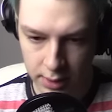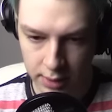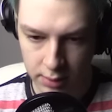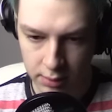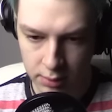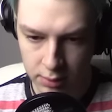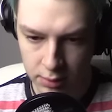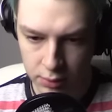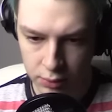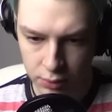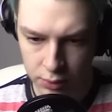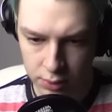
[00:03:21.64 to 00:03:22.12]
Ne,
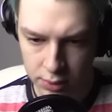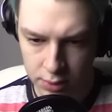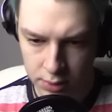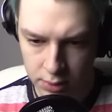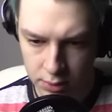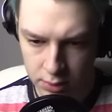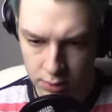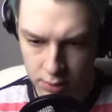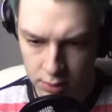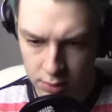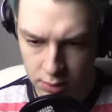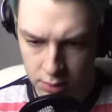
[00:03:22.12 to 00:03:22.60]
gut.
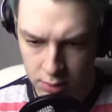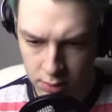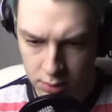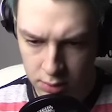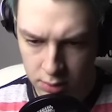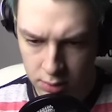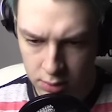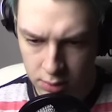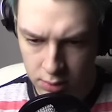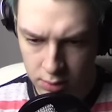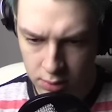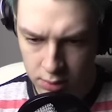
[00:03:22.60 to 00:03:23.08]

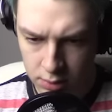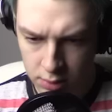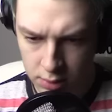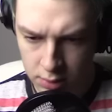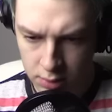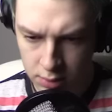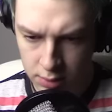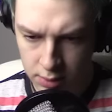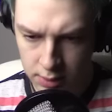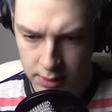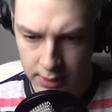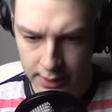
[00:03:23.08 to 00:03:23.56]

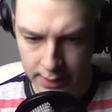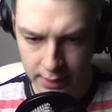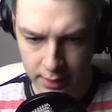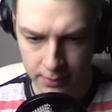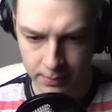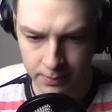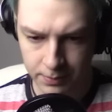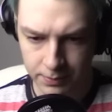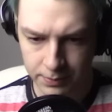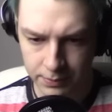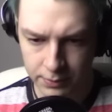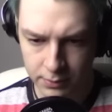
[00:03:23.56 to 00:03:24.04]

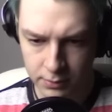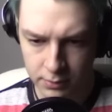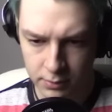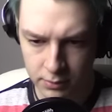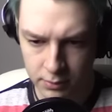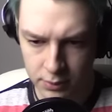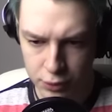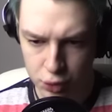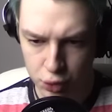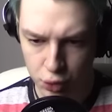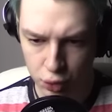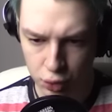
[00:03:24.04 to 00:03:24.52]
Okay.
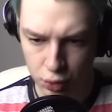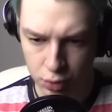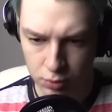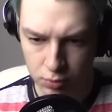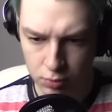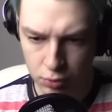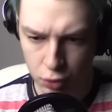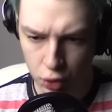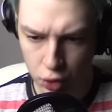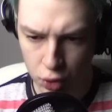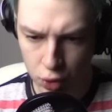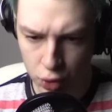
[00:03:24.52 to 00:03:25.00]
Schön
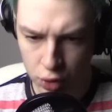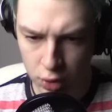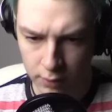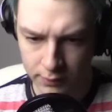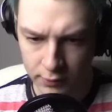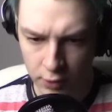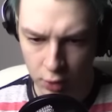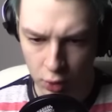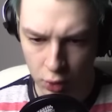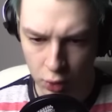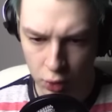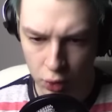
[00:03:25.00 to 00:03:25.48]
im Müll
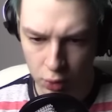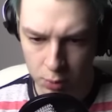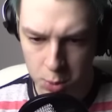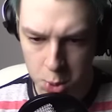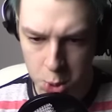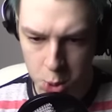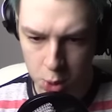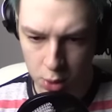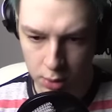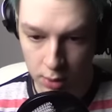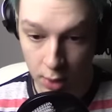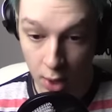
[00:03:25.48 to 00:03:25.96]
können wir auch
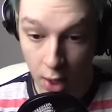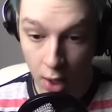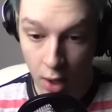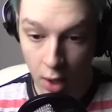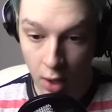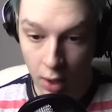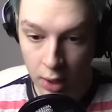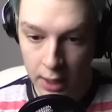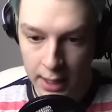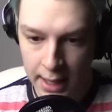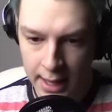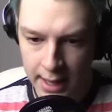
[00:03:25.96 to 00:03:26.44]
rumstehen.
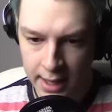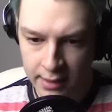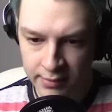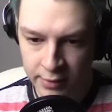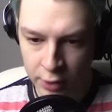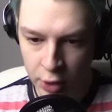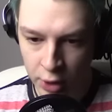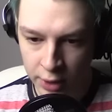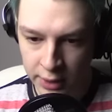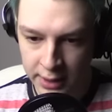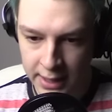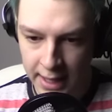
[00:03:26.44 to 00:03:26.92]
Oh geil,
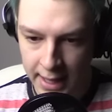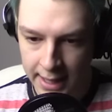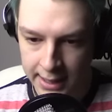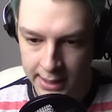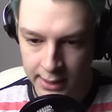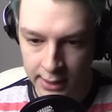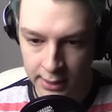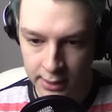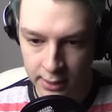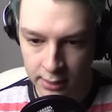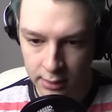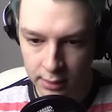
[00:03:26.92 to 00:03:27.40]
wir können
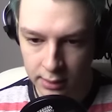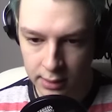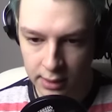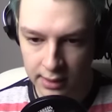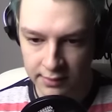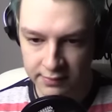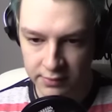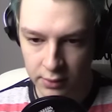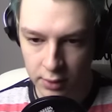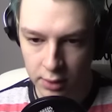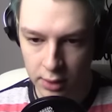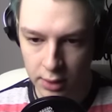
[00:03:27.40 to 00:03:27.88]
kacken!
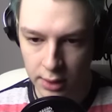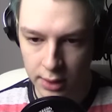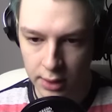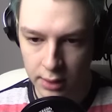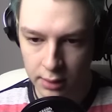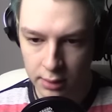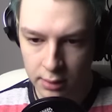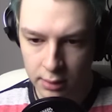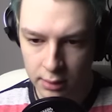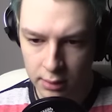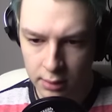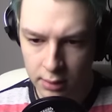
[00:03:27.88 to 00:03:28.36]
Jawohl.
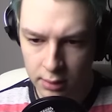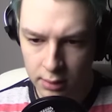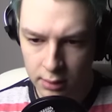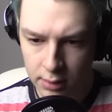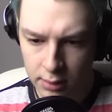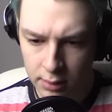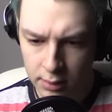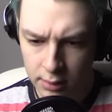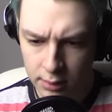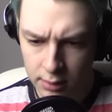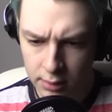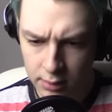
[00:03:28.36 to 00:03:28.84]

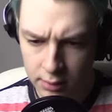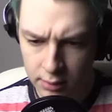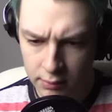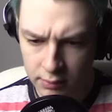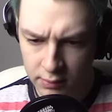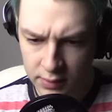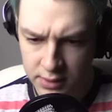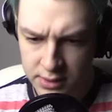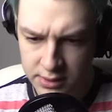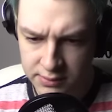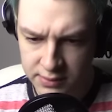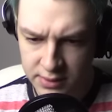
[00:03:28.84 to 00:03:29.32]

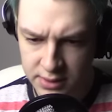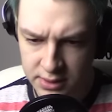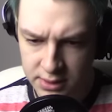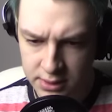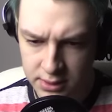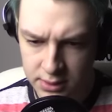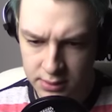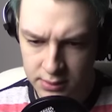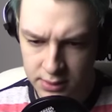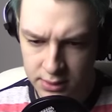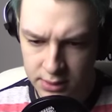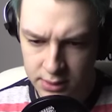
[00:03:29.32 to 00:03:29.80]
Was,
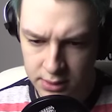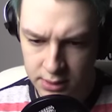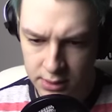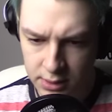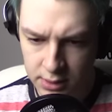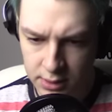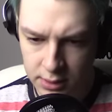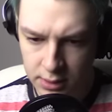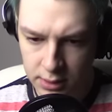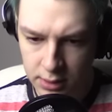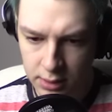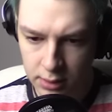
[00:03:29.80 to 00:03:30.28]
was, was
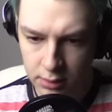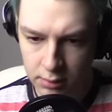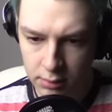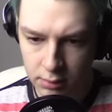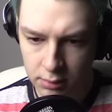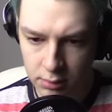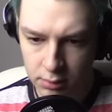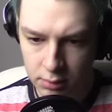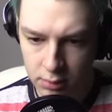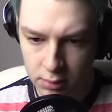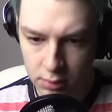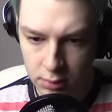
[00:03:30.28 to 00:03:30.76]
geht hier?
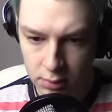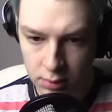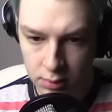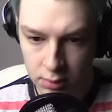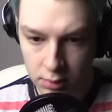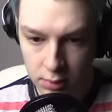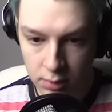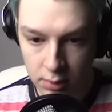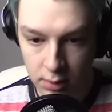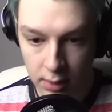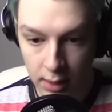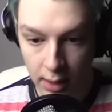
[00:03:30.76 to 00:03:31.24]

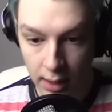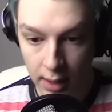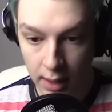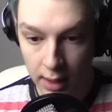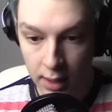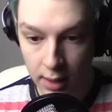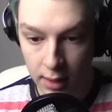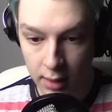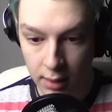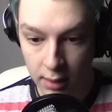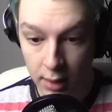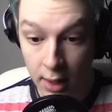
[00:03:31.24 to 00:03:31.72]

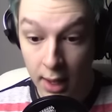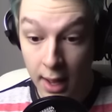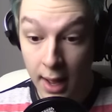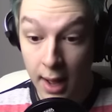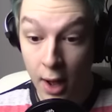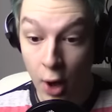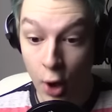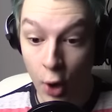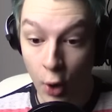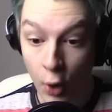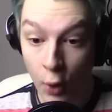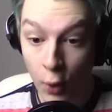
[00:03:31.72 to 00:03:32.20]
Ah.
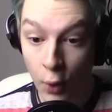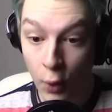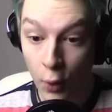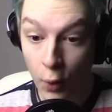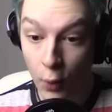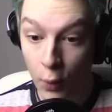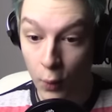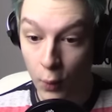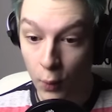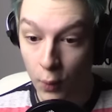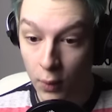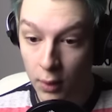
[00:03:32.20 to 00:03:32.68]

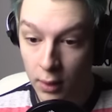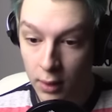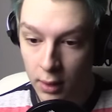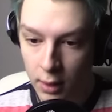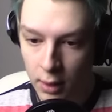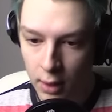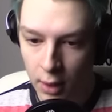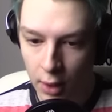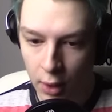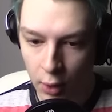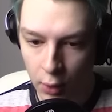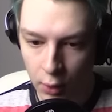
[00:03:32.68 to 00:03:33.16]
Oh.
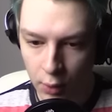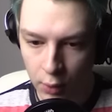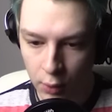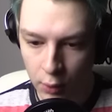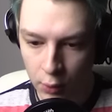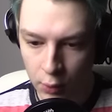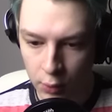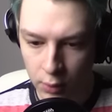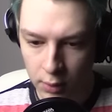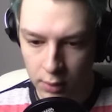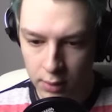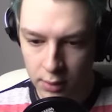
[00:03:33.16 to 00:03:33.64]
Oh,
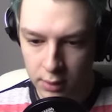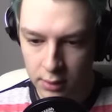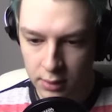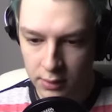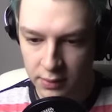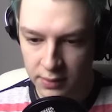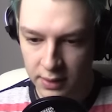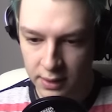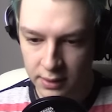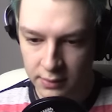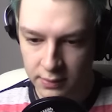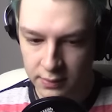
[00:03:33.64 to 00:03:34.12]
oh.
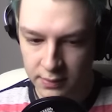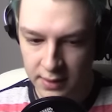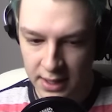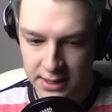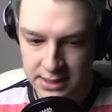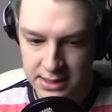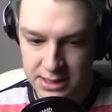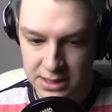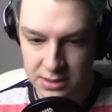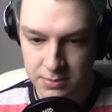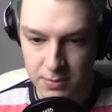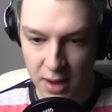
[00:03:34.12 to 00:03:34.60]
That,
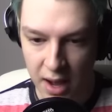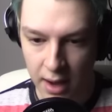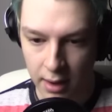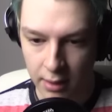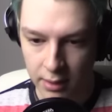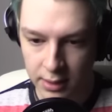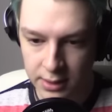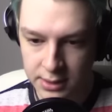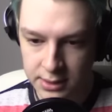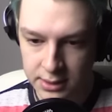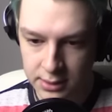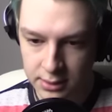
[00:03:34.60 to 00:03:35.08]
that's
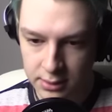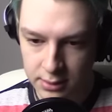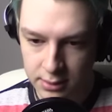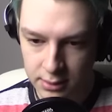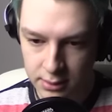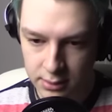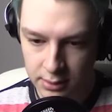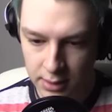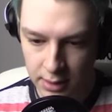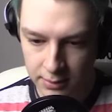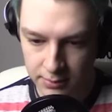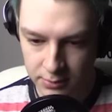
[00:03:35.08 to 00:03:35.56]
smart.
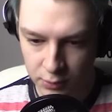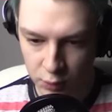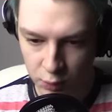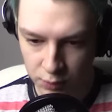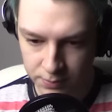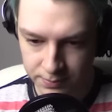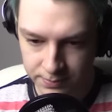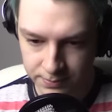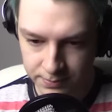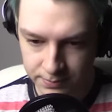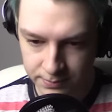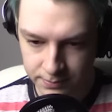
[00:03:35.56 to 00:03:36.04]
Äh,
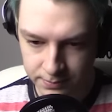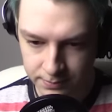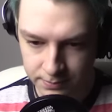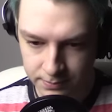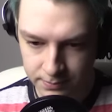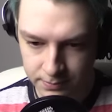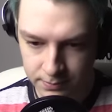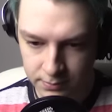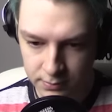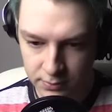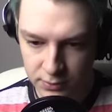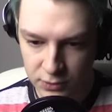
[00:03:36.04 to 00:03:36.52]

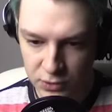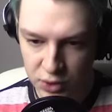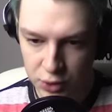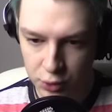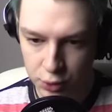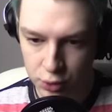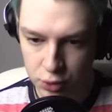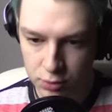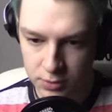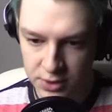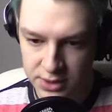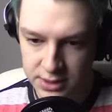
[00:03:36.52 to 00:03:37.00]

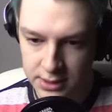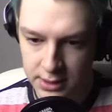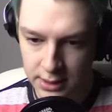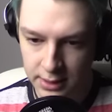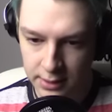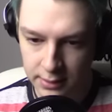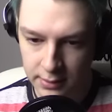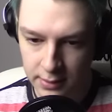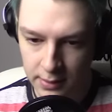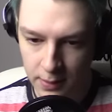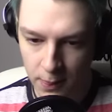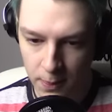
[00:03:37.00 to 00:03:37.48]
Dude, du musst
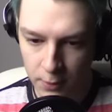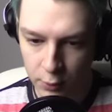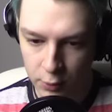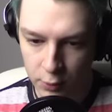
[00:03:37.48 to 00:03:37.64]
die...